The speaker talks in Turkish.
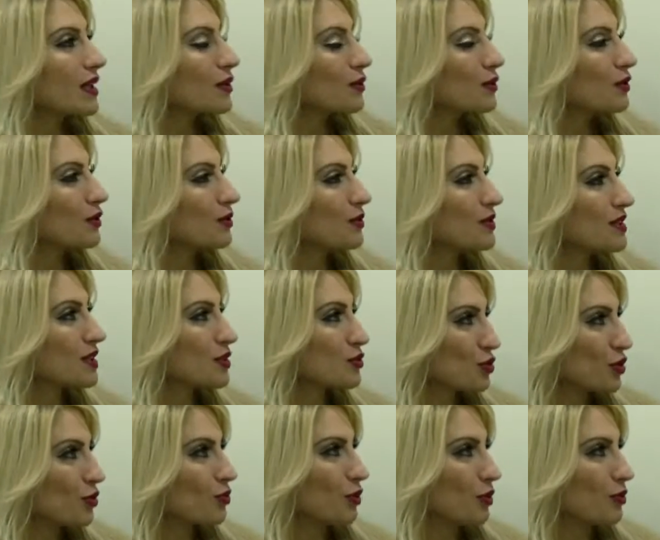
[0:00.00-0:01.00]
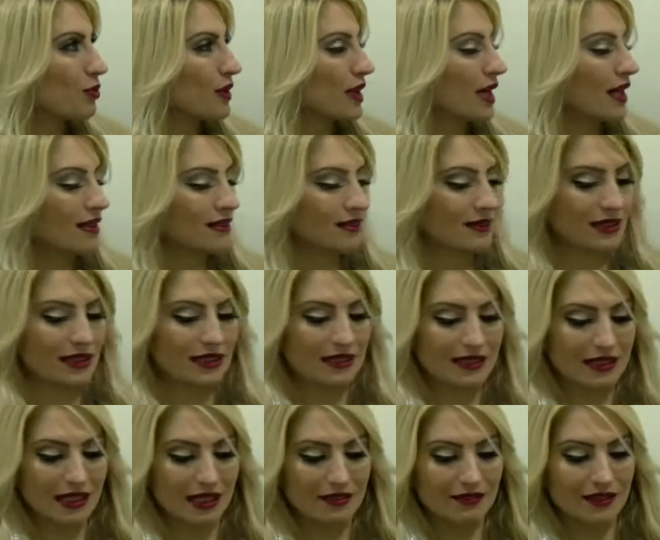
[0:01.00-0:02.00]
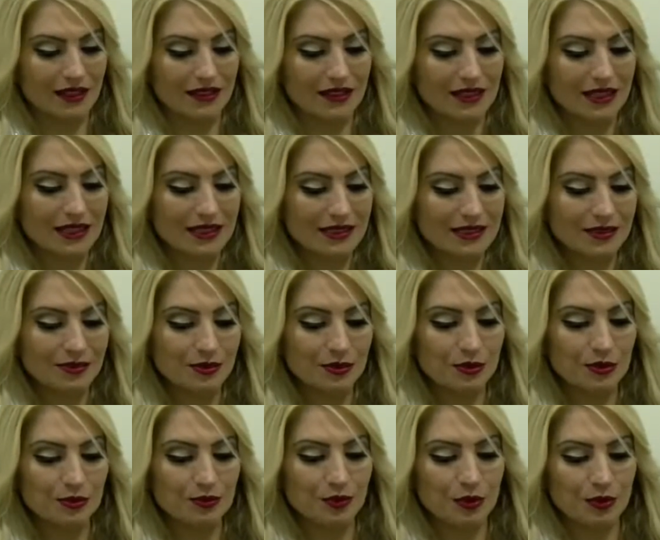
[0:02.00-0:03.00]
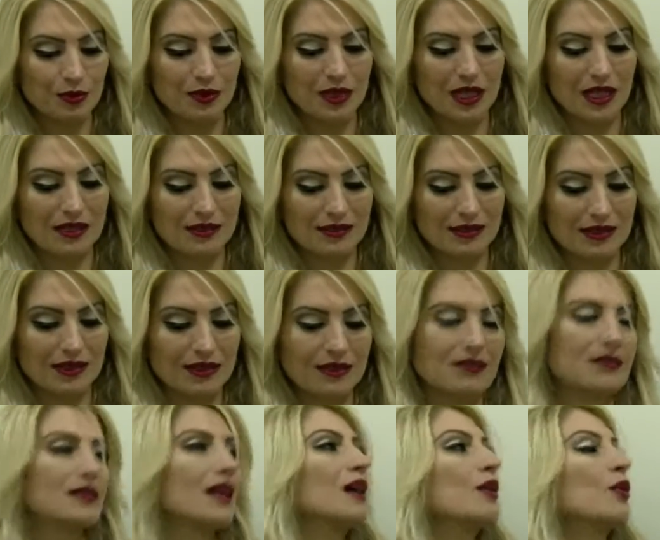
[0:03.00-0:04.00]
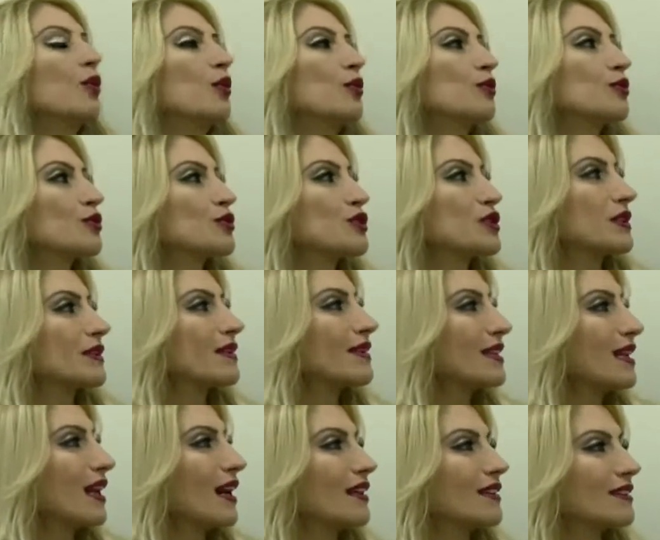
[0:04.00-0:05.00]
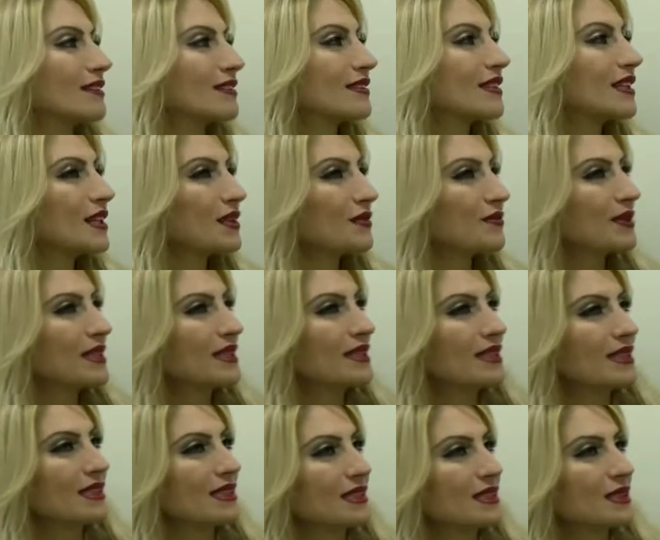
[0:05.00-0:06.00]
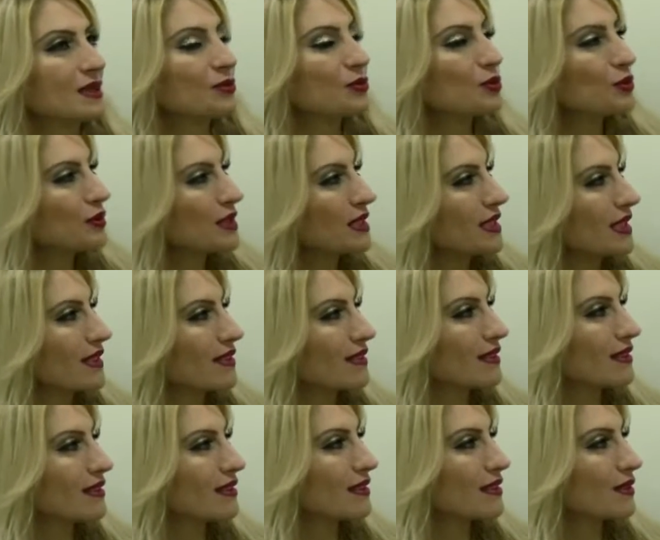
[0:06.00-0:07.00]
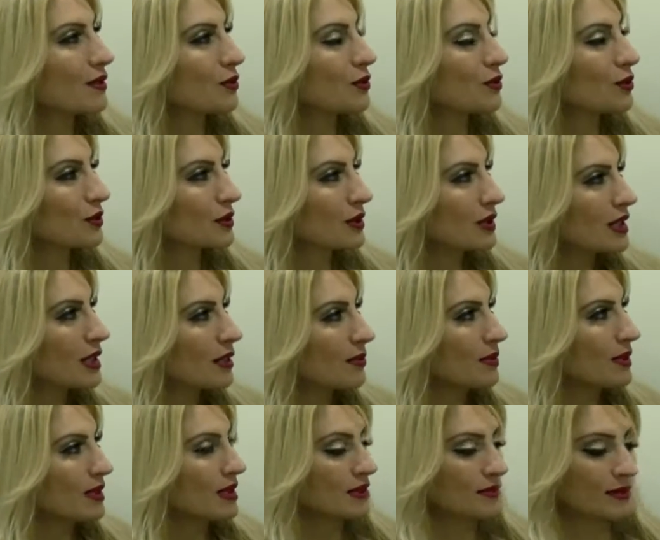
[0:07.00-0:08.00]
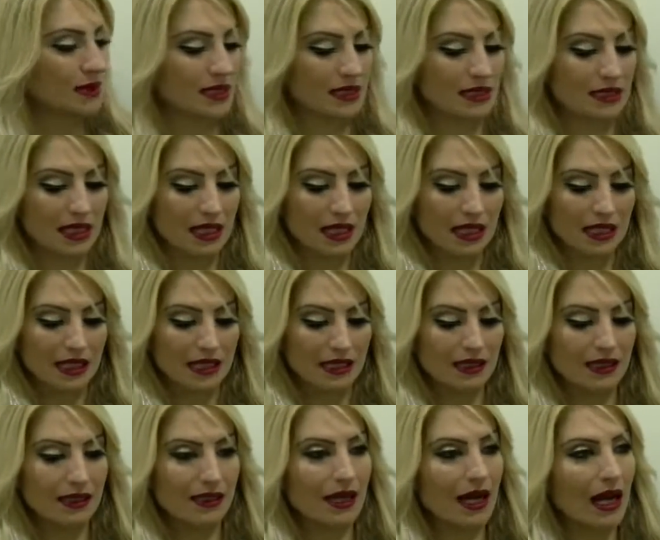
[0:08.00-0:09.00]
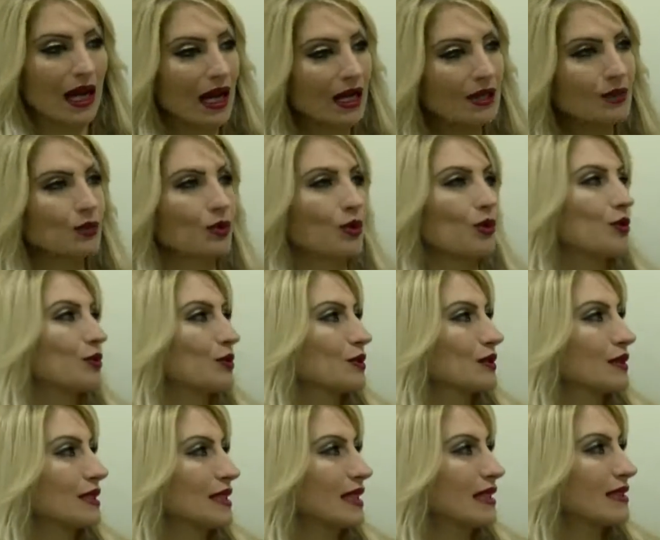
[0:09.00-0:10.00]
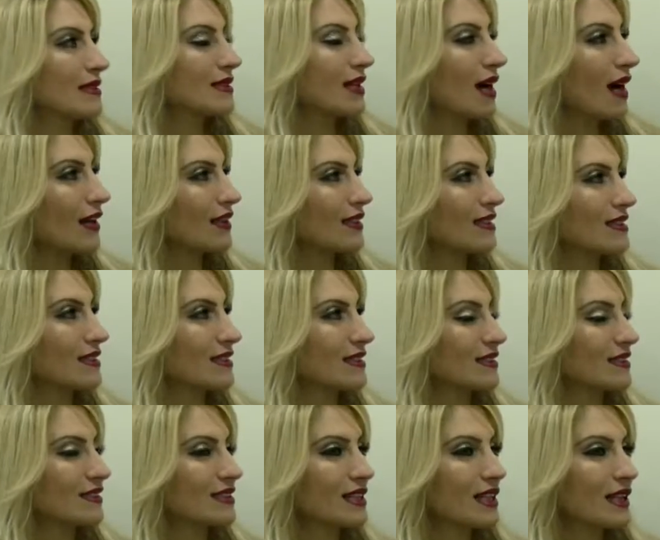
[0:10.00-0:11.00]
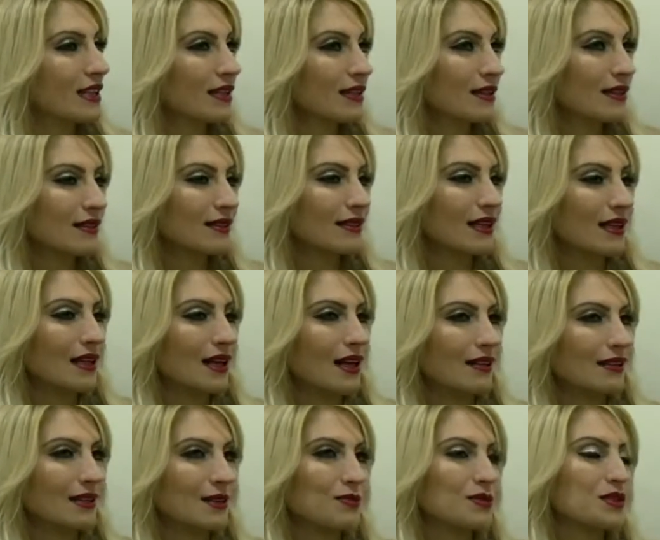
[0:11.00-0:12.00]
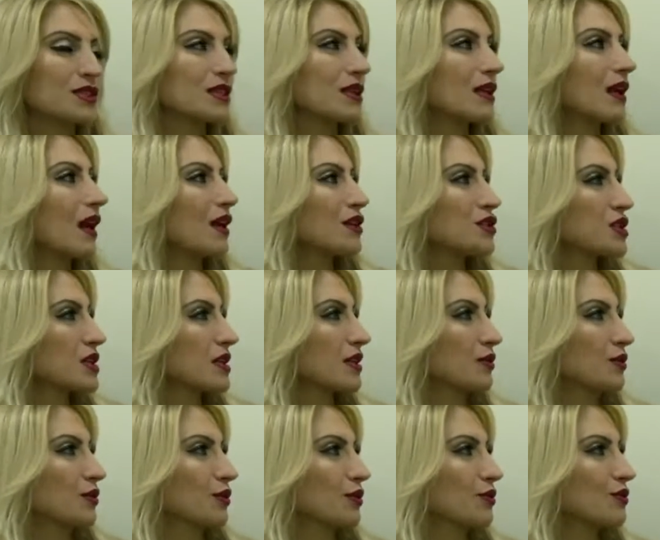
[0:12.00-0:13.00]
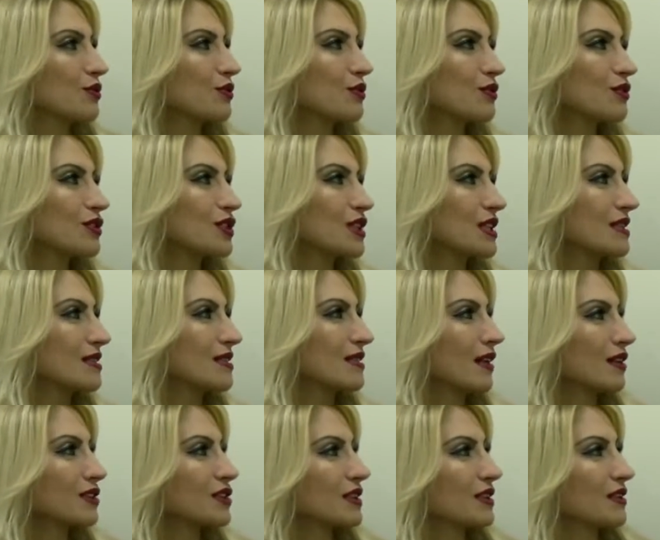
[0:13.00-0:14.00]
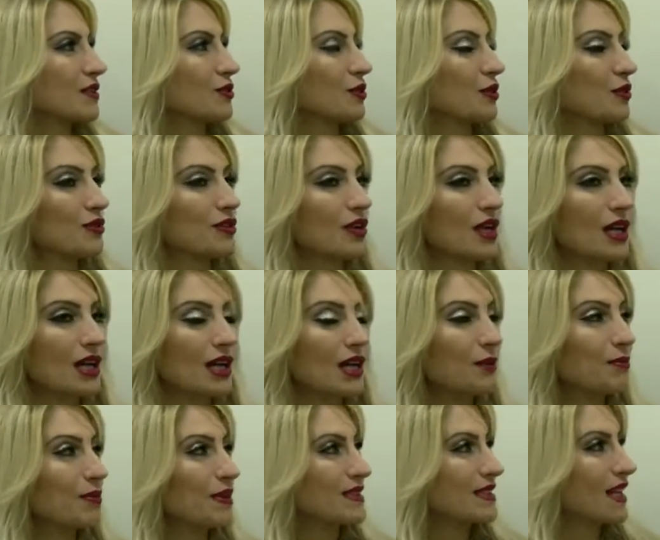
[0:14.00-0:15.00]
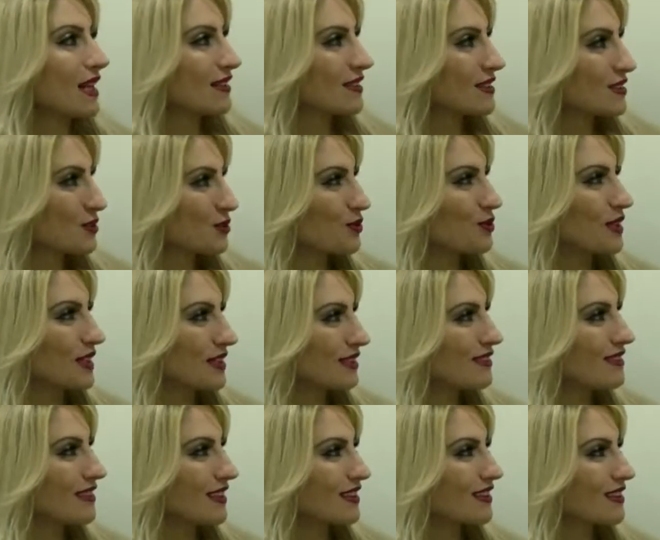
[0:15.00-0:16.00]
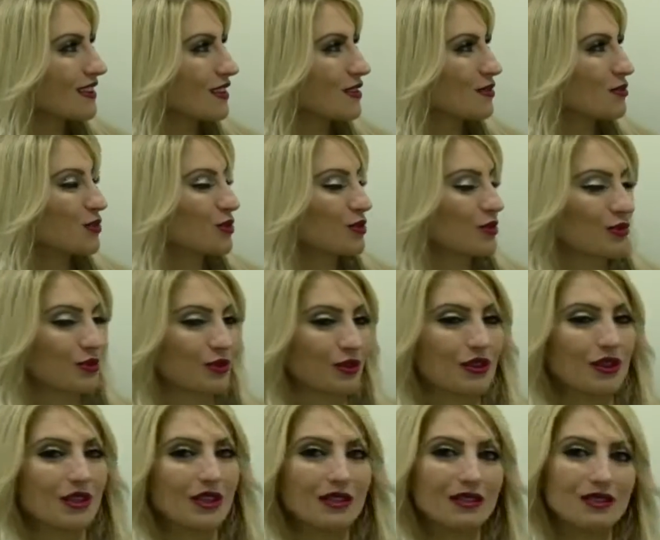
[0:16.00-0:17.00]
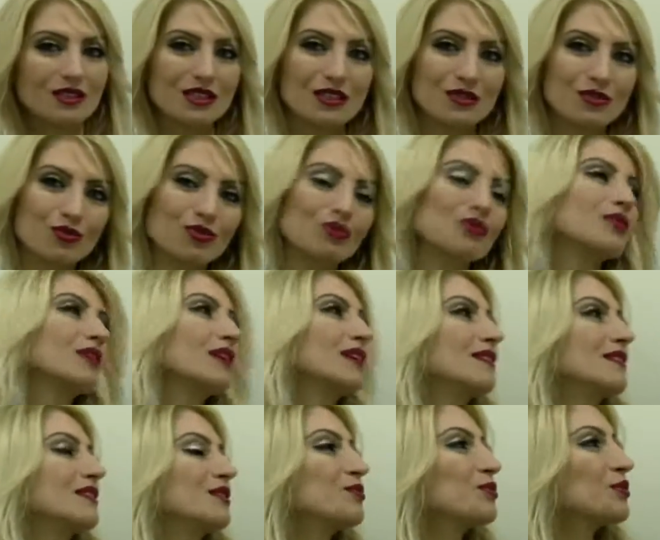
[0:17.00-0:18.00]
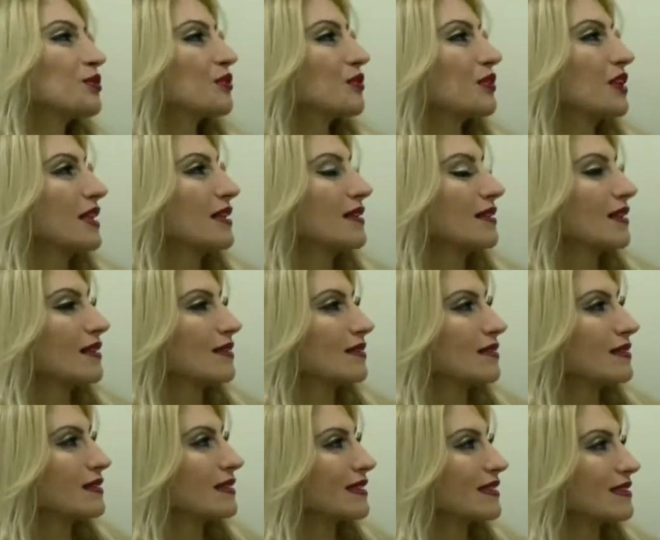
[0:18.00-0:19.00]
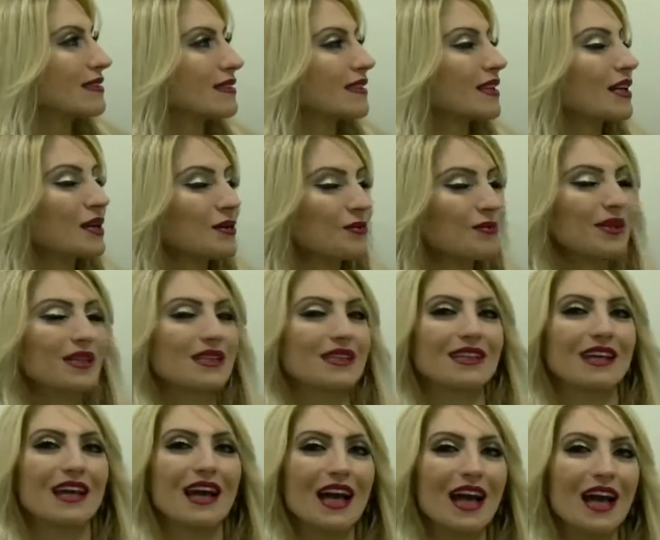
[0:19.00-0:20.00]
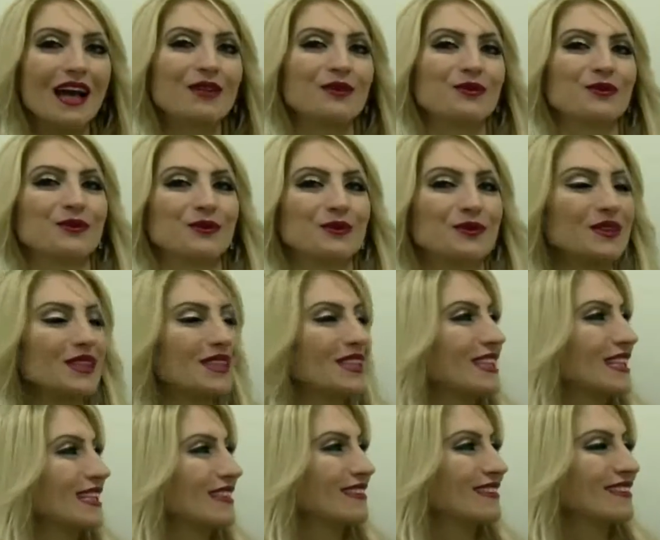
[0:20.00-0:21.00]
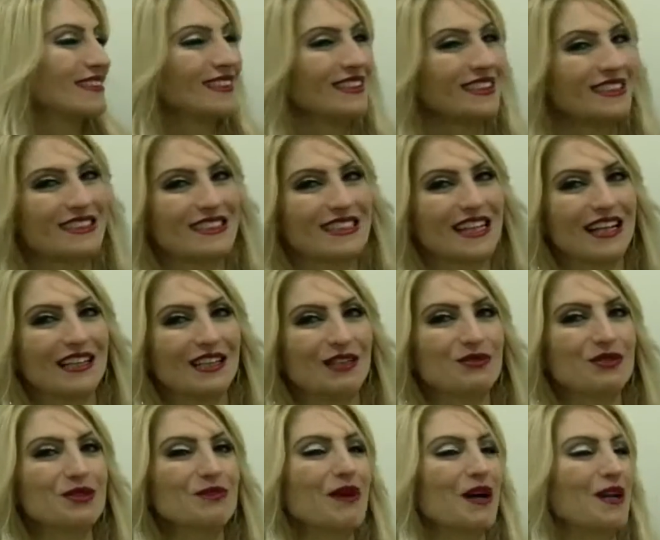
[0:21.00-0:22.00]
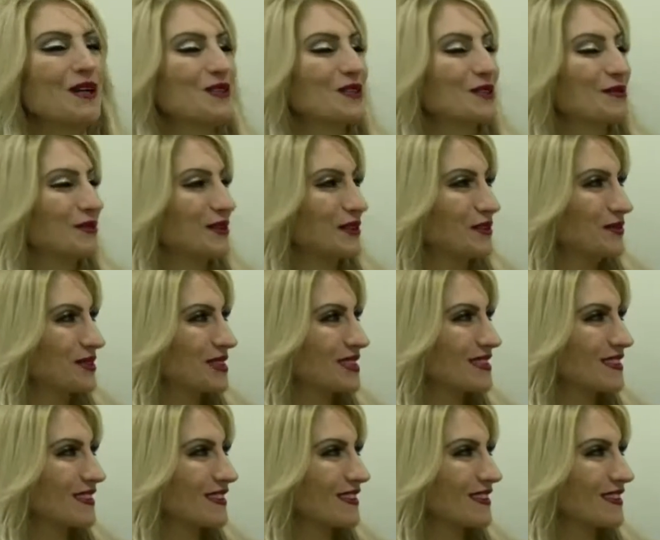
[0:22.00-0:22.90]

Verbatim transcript: Günümüzde çok popüler diyetler var. Tabi bu popüler diyetler oldukça da yaygın. Peki e, bu diyetlere uygulayabilir miyiz? Ee, en doğru diyet hangisidir? Ee, genelde hep işte aç kalıyoruz, gün içerisinde aç kalıyoruz. Ee, pazartesi günleri diyetlerimiz oluyor. İşte su diyeti, protein diyeti. Peki en uygun diyeti izleyenlerimize paylaşabilir miyiz?